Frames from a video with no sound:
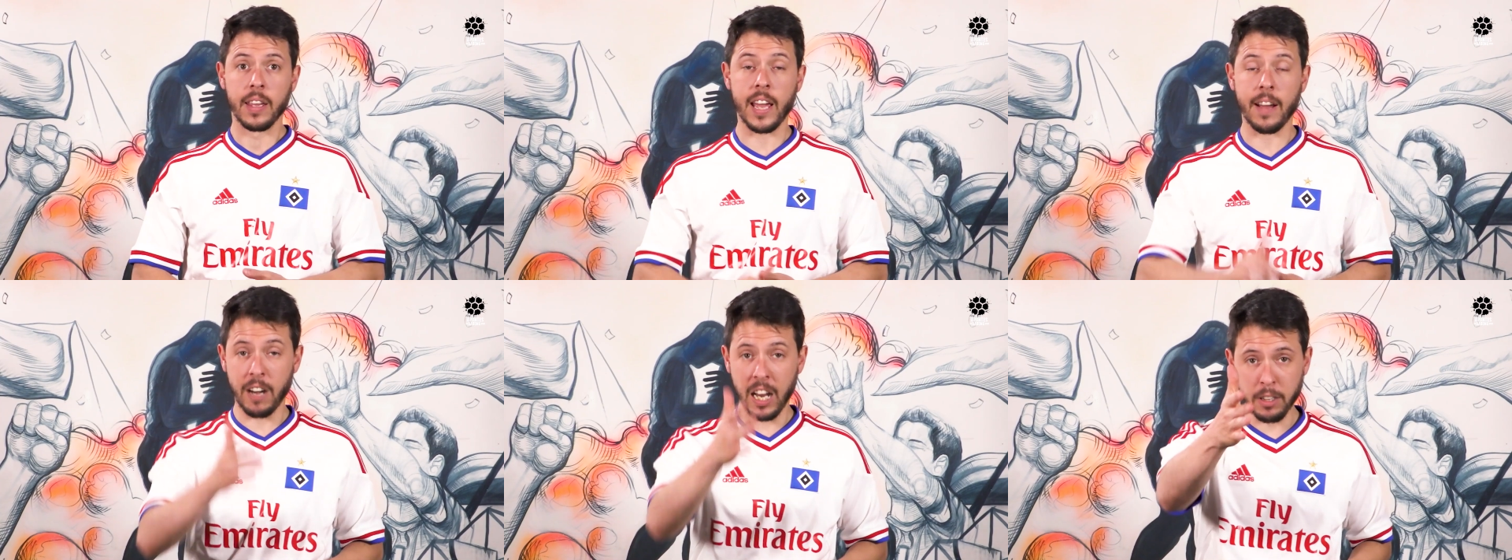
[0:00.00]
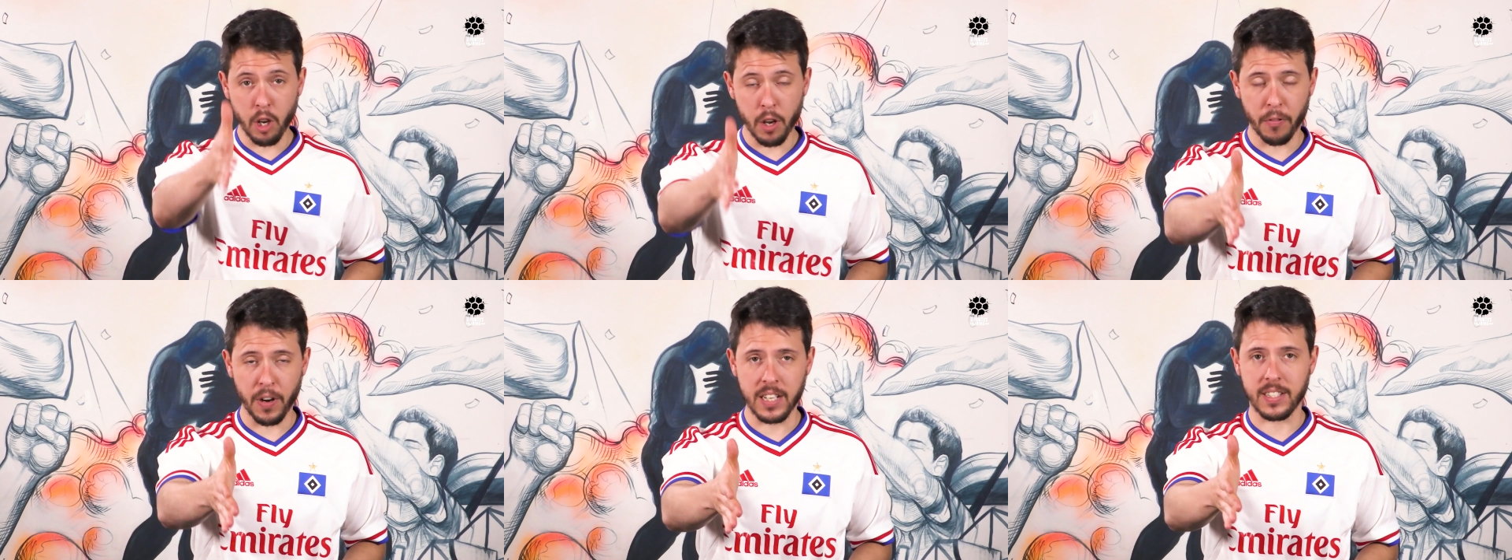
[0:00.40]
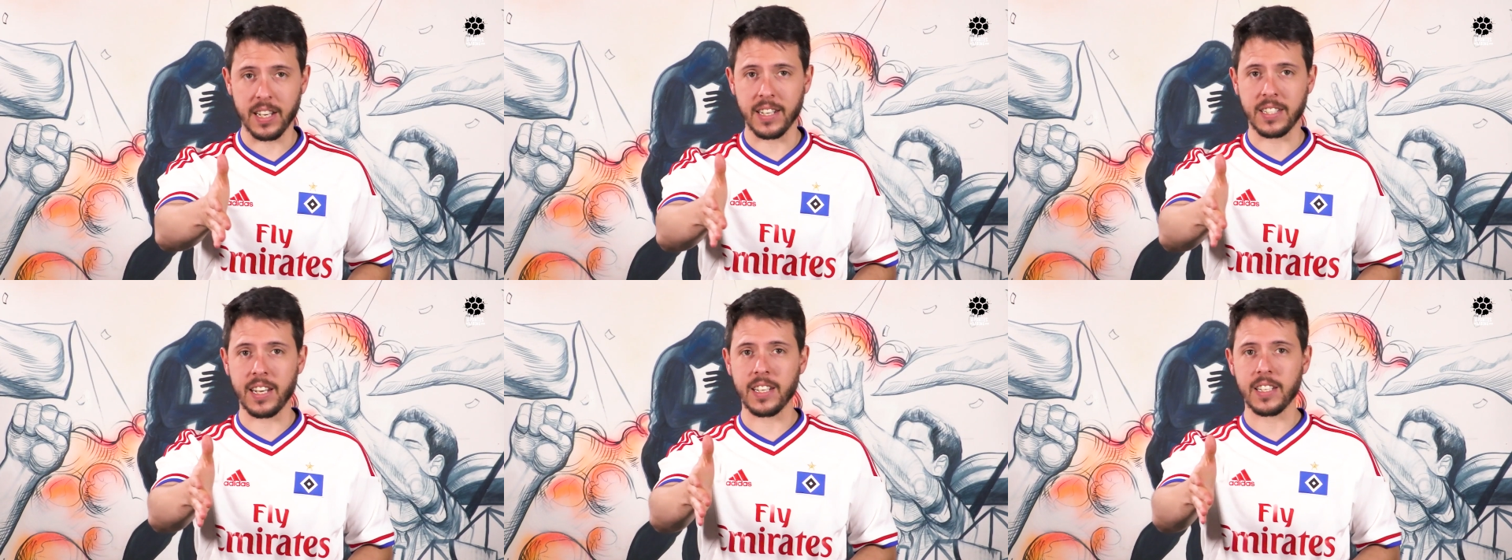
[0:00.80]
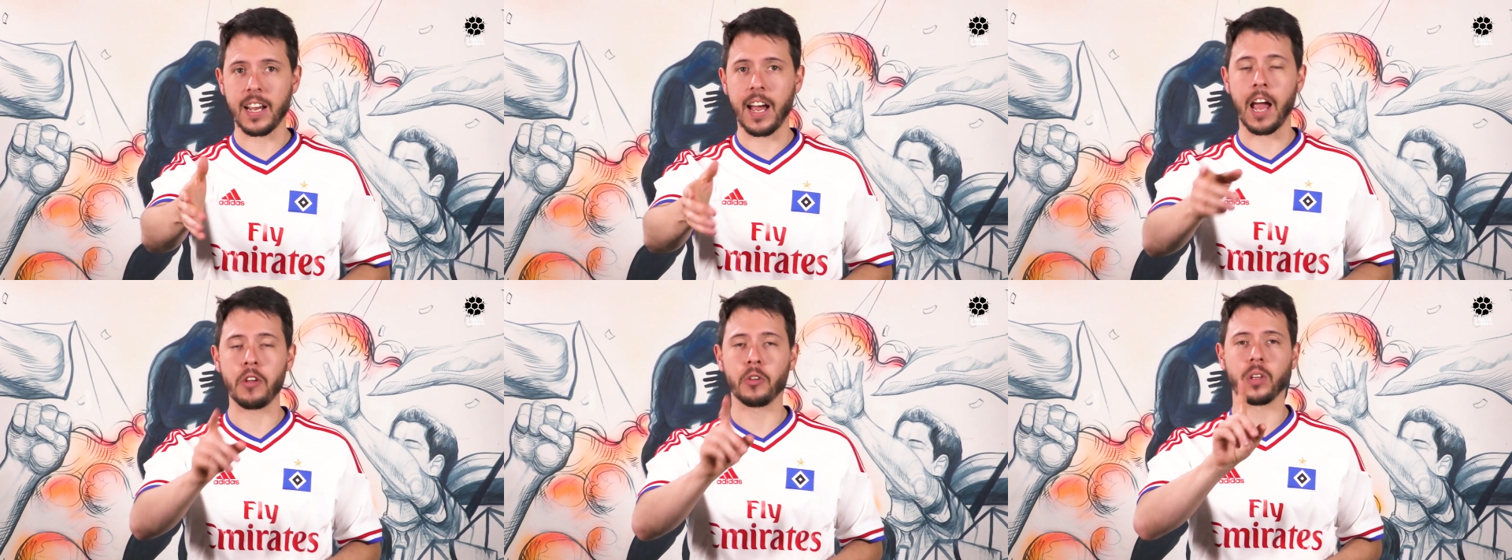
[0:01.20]
Y hablando de franceses,
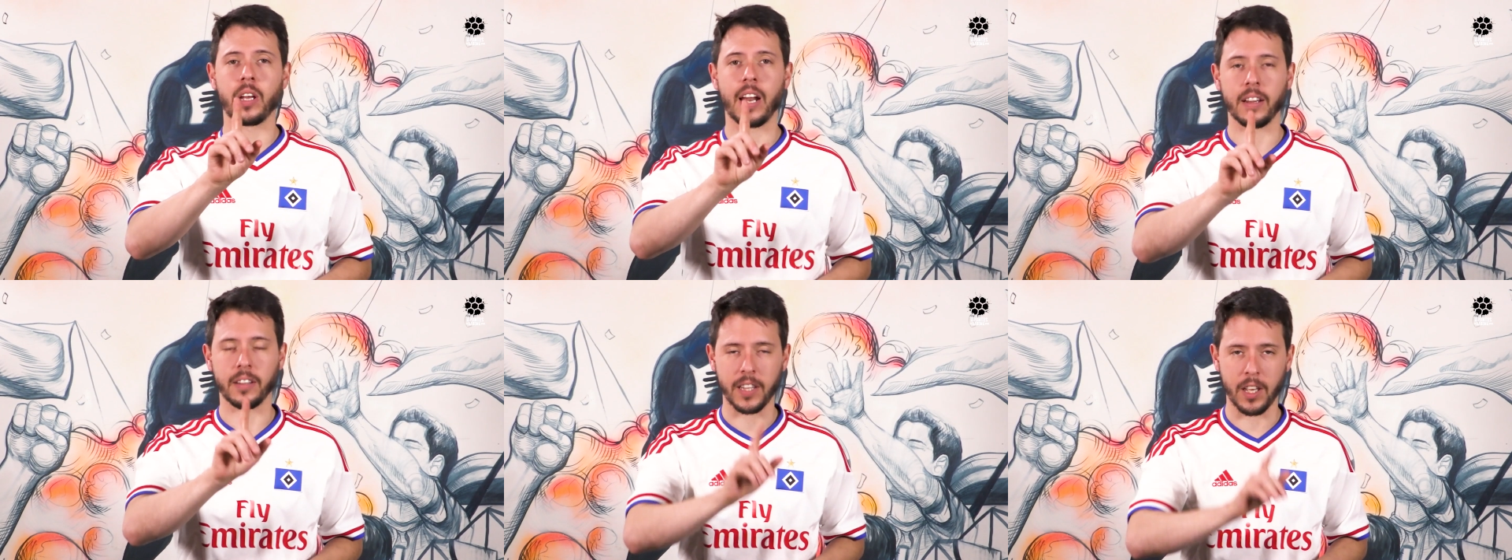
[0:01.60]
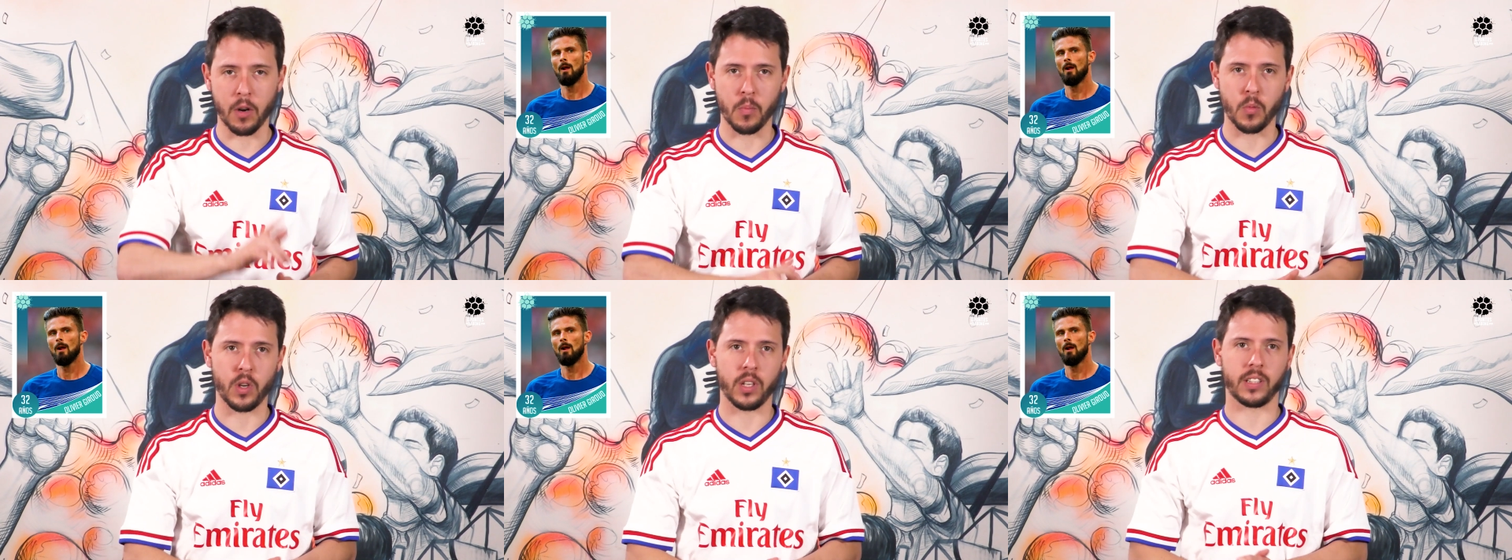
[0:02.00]
hay un delantero muy